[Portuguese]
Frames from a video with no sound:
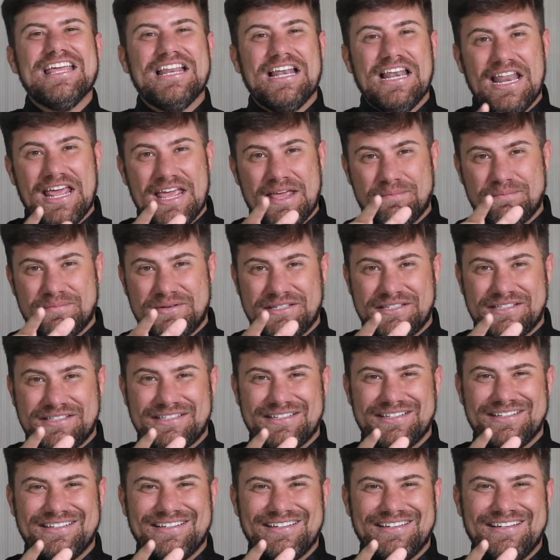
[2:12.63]
e
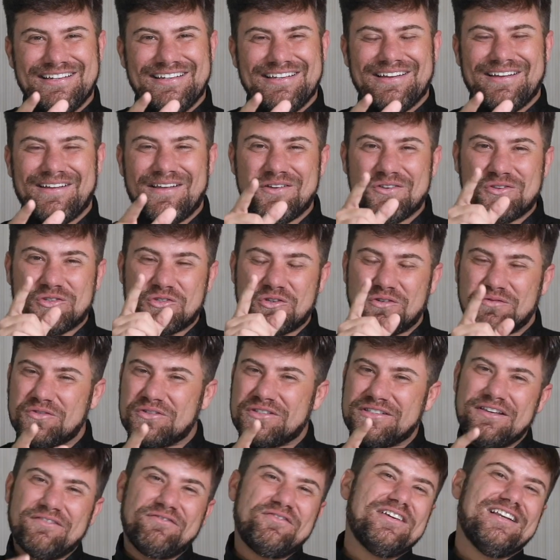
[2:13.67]
lembre-se, eu só vou
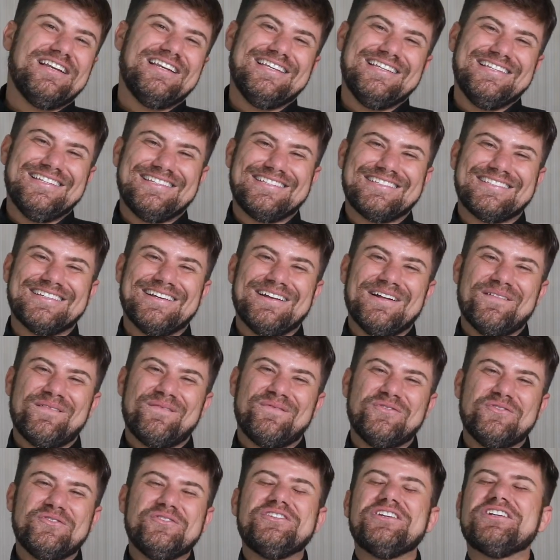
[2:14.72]
ser feliz
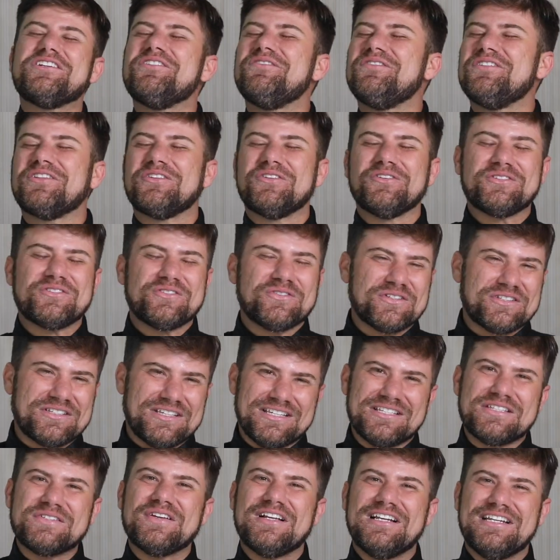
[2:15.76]
no dia que eu ver todos
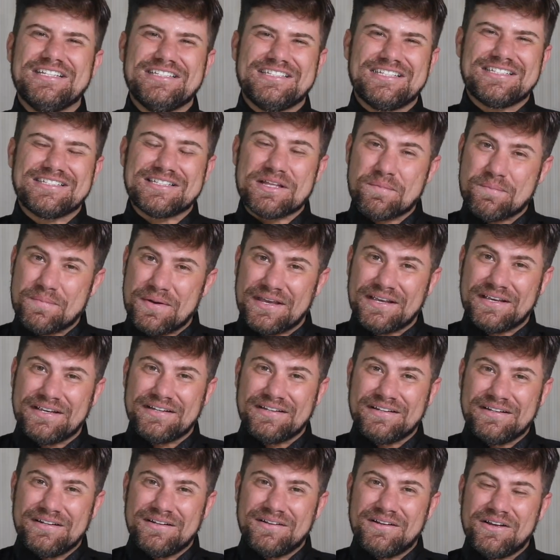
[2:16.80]
vocês felizes também.
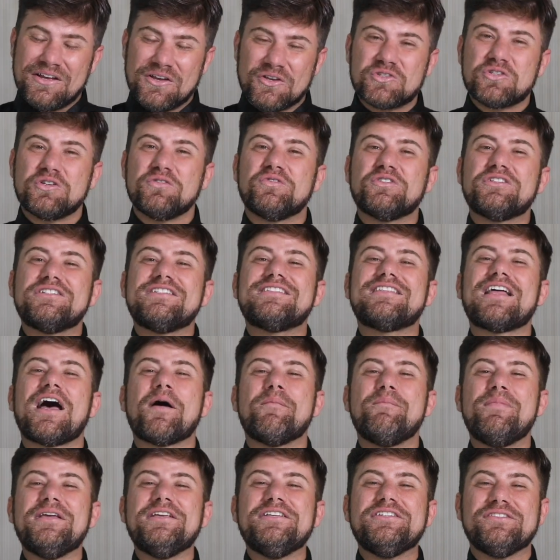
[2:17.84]
Eu só vou
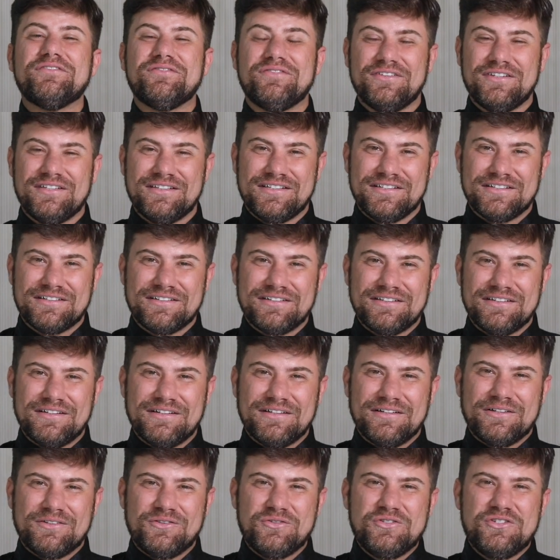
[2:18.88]
estar bem de vida
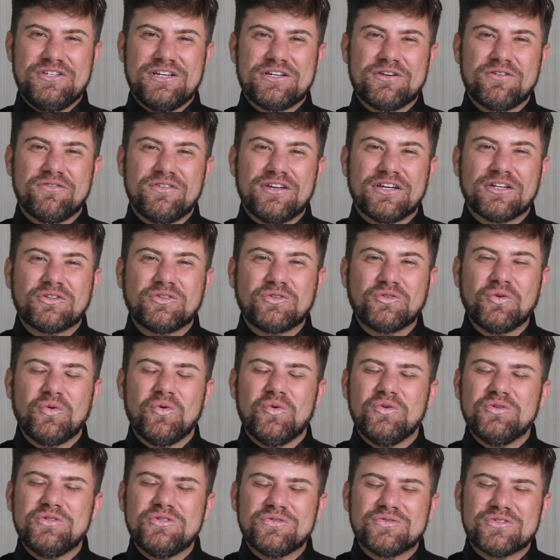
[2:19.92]
no dia que eu ver
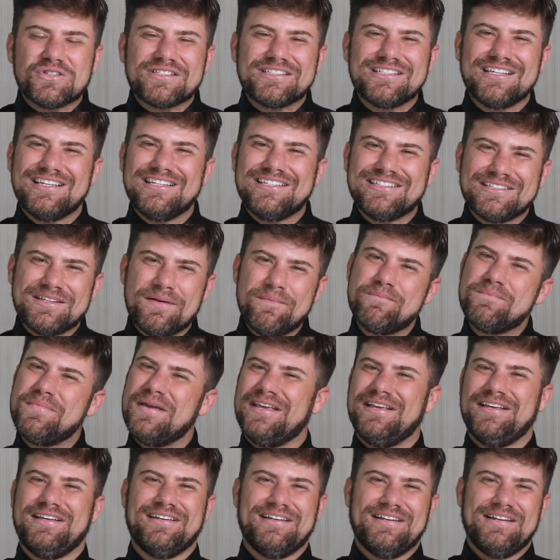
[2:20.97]
todos vocês
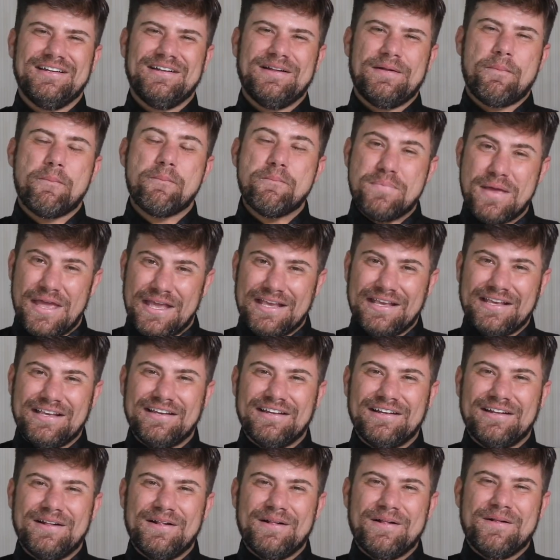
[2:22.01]
também bem.
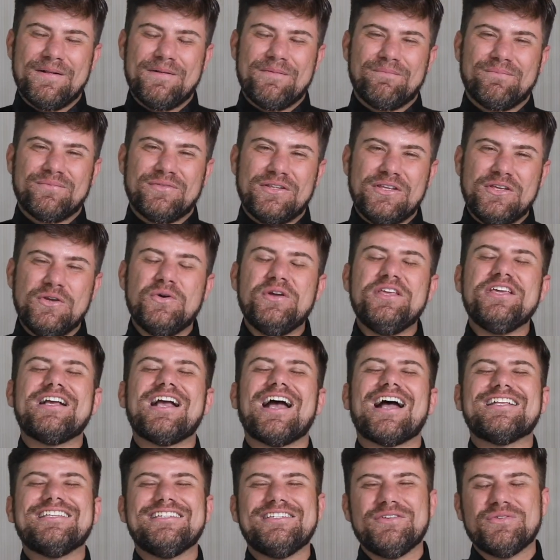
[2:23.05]
E o
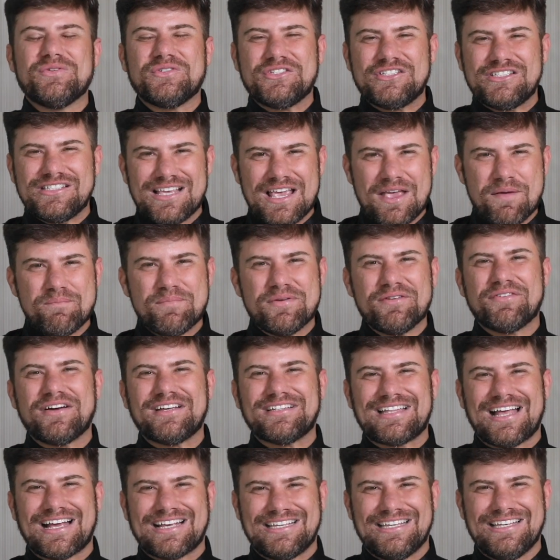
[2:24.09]
Ricardinho sempre vai
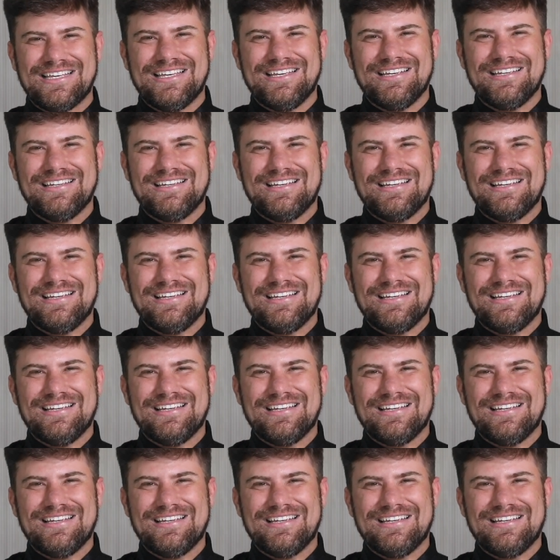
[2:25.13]
estar aqui